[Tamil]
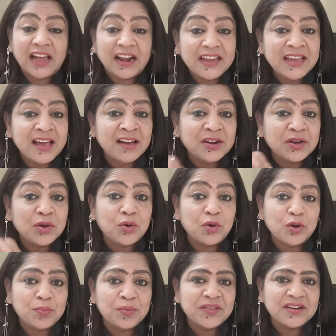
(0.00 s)
தனியாருக்கு
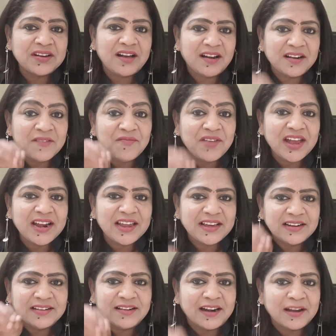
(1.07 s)
கொடுப்பதற்கான
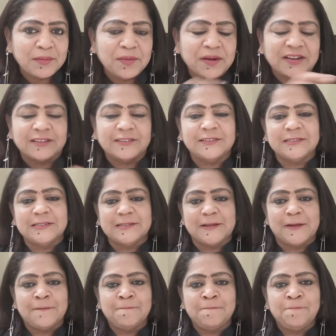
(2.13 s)
வேலைகள் நடைபெற்றது
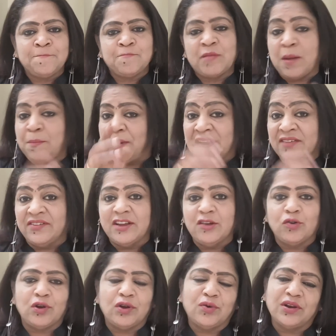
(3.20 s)
நான் பல
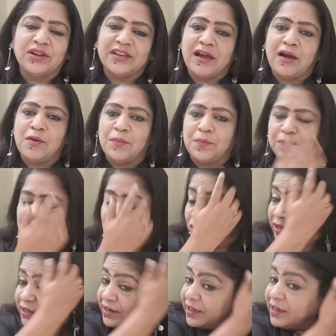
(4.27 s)
வீடியோக்கள் உங்களுக்கு ஞாபகம்
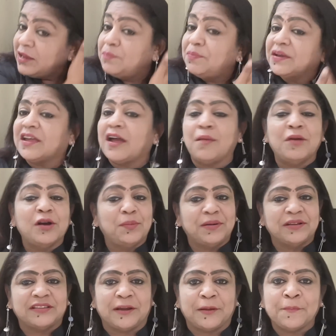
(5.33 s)
சொல்லியிருக்கேன் இப்போ
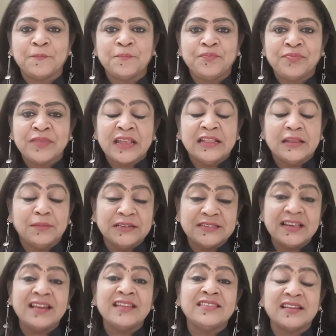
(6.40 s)
ஞாபகப்படுத்துறேன் இந்த
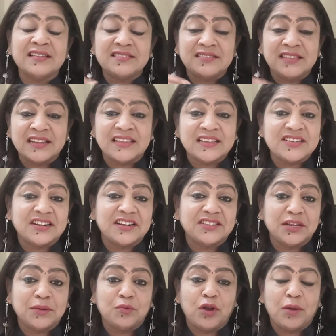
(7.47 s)
மின்சார திருத்த
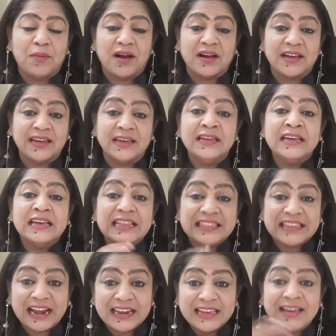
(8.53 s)
சட்டத்தின் மூலமாக
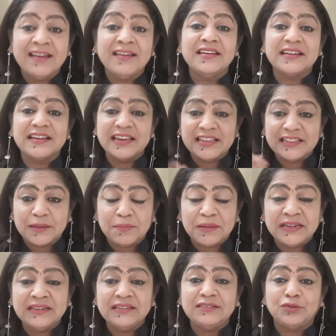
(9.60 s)
தனியாருக்கு இந்த
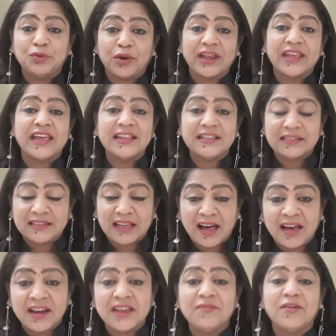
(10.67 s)
மின் துறையை
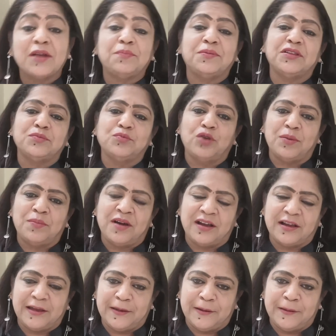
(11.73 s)
தாரை பார்ப்பதன் மூலமாக